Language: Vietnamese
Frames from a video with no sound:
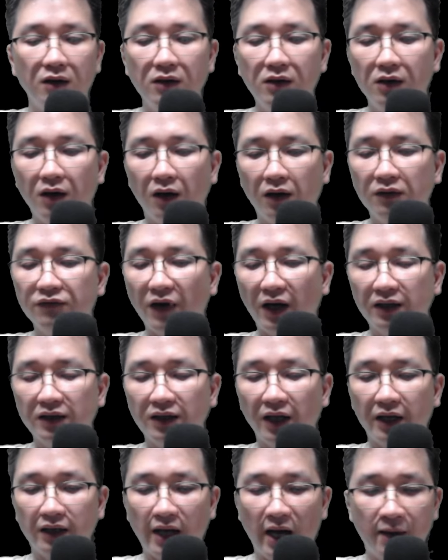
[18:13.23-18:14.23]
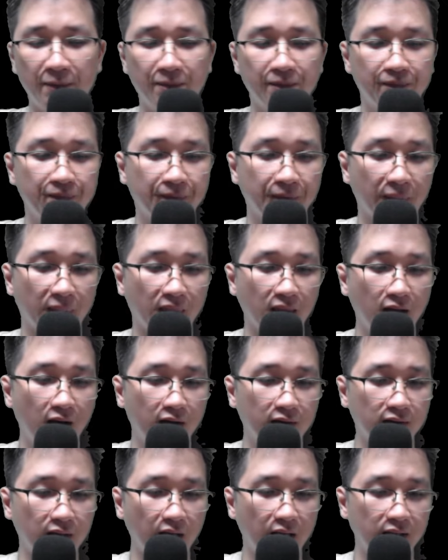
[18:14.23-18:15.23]
Hướng Vãn Tình đáp:
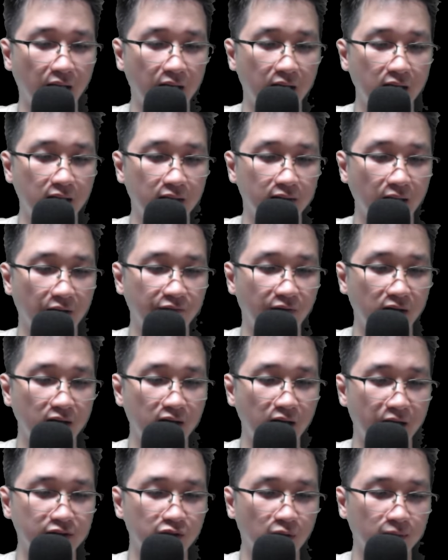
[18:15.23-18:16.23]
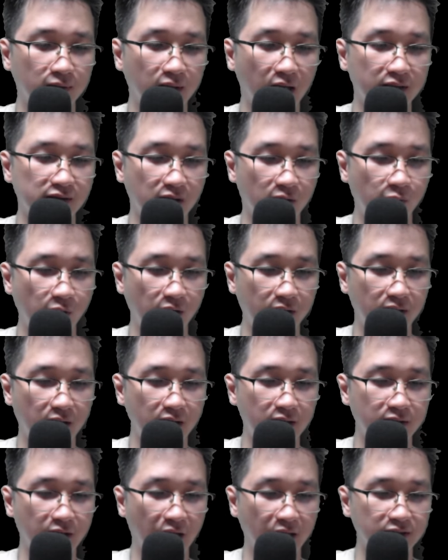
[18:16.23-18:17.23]
"Tỷ tỷ, tỷ vẫn nên dùng thần dương huyết
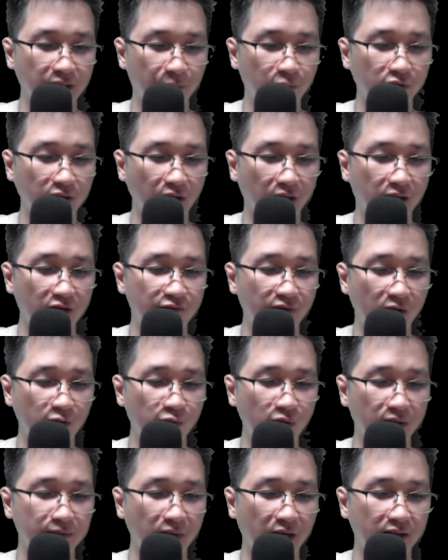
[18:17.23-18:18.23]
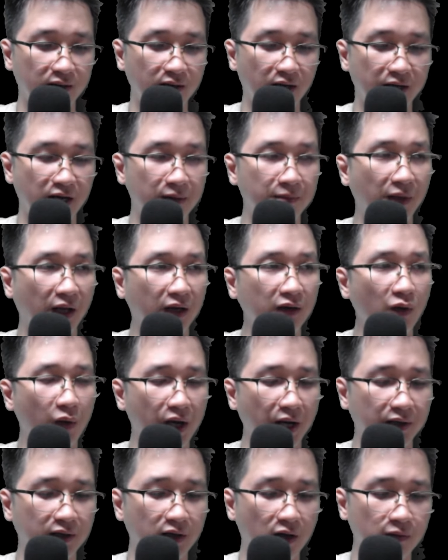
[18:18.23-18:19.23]
đi, nhìn xem có thể kích phát huyết mạch gây nên biến đổi
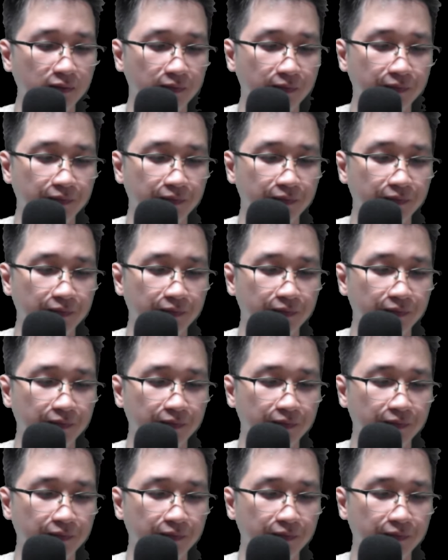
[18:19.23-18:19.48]
hay không."